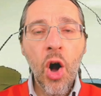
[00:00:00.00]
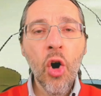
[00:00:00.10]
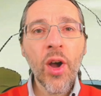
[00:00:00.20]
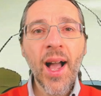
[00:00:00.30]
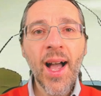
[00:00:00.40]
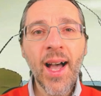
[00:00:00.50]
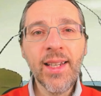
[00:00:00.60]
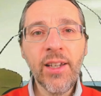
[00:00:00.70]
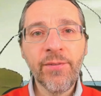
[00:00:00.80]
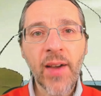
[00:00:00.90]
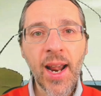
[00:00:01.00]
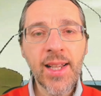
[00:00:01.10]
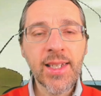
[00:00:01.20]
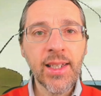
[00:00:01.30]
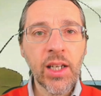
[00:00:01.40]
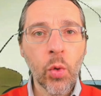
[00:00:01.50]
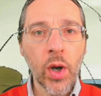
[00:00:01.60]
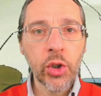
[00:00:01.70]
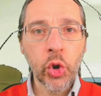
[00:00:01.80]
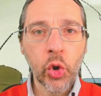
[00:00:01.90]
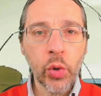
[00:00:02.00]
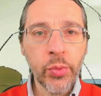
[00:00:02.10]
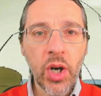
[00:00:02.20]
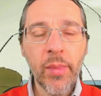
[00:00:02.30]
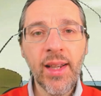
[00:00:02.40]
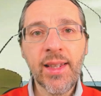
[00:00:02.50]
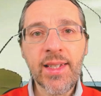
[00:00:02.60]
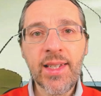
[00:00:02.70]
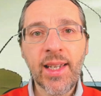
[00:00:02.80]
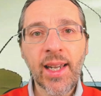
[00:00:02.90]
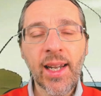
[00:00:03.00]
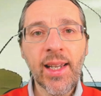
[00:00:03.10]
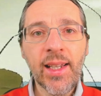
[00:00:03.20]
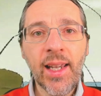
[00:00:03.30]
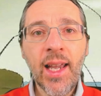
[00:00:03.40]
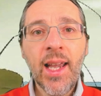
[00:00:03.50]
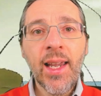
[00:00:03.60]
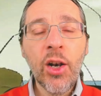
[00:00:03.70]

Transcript: Ora, a differenza di quanto comunemente si crede,